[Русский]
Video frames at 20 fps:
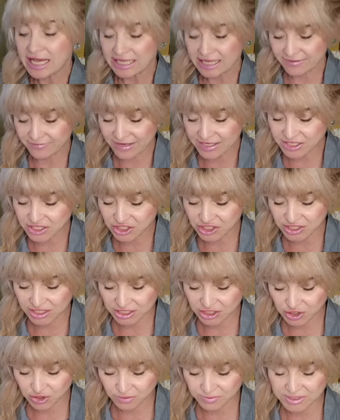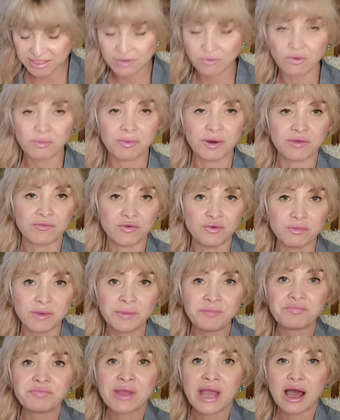Давайте же начнем с того
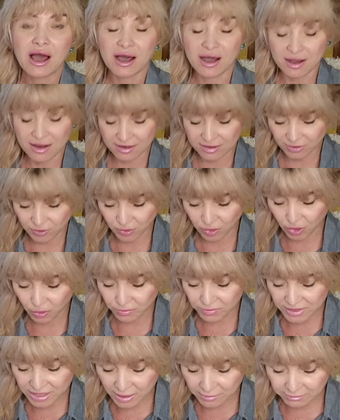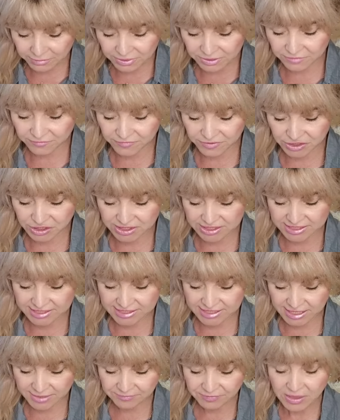парфюма, а, который у меня был в
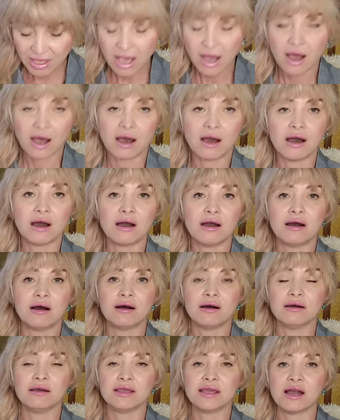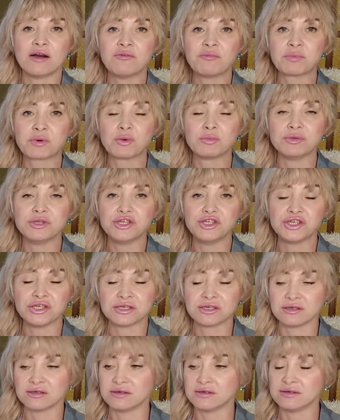виш-листе. А, я в
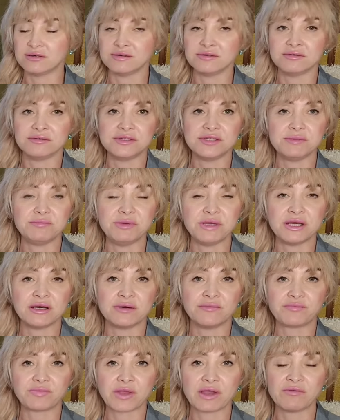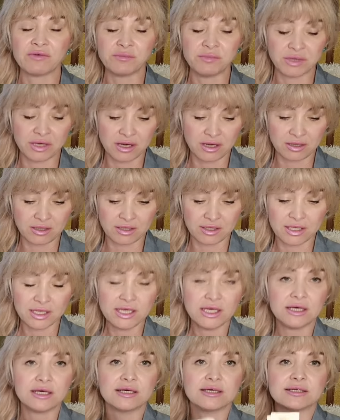пробничек э, себе выбирала
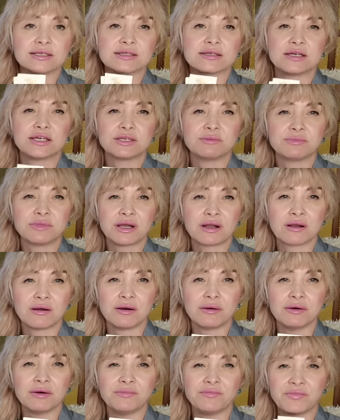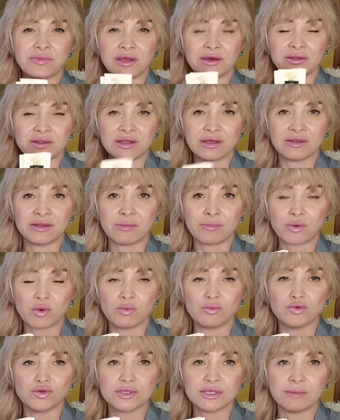а, скажем так, а, на, на
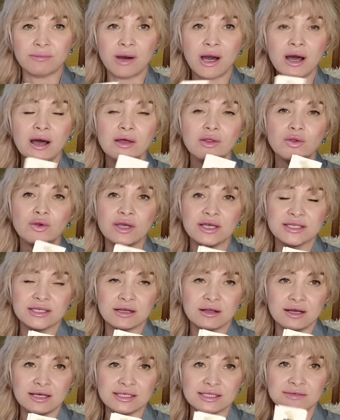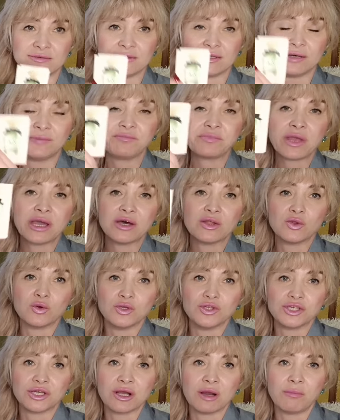пробу сама. Но я заказывала
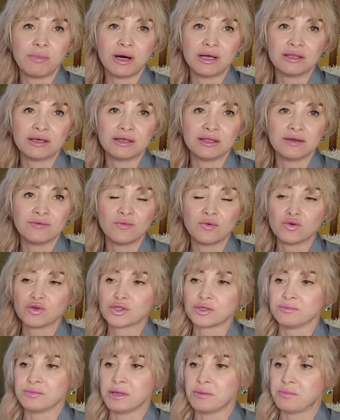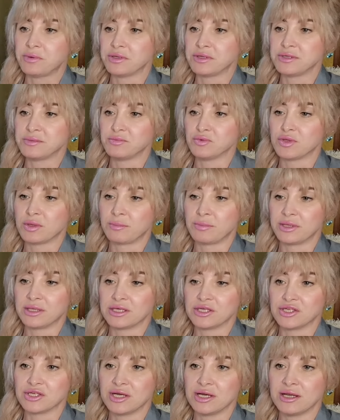Дольче Габбана Devotion, мне почему-то
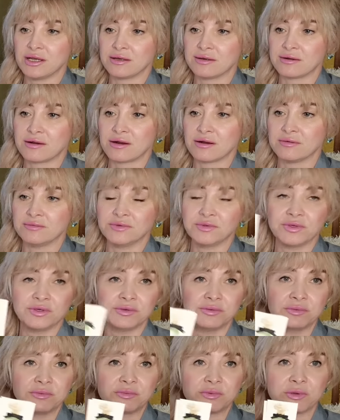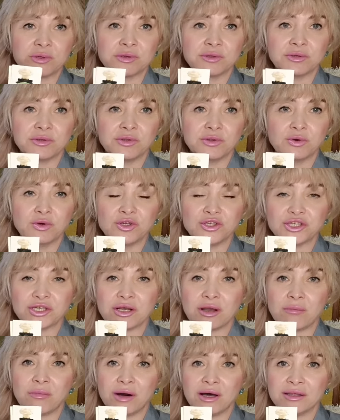положили э, э, Дольче
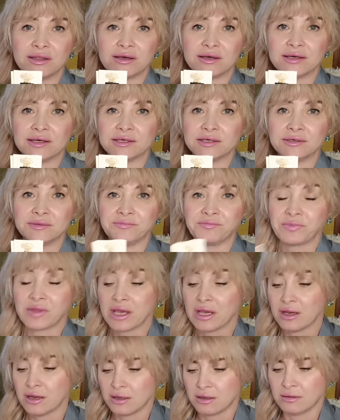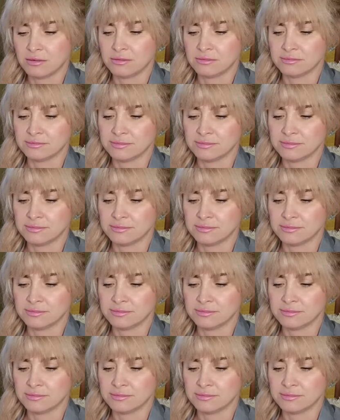Габбана, э,